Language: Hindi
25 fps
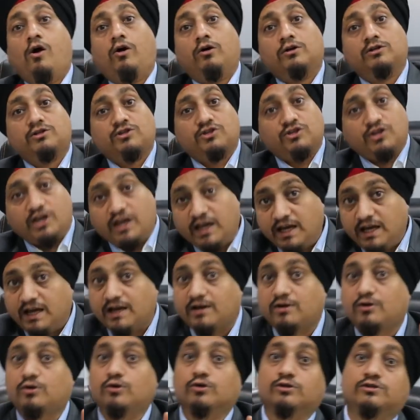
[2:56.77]
और
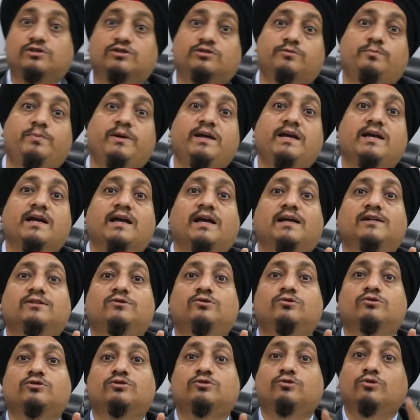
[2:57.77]
छह गुड्स भी
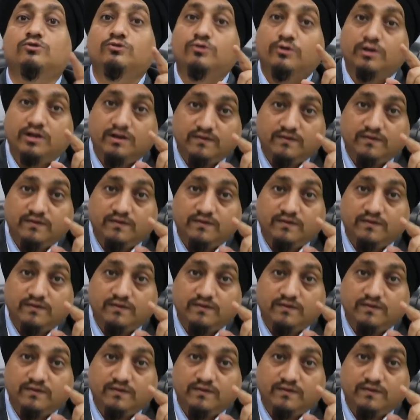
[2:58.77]
हैं दोस्तों जो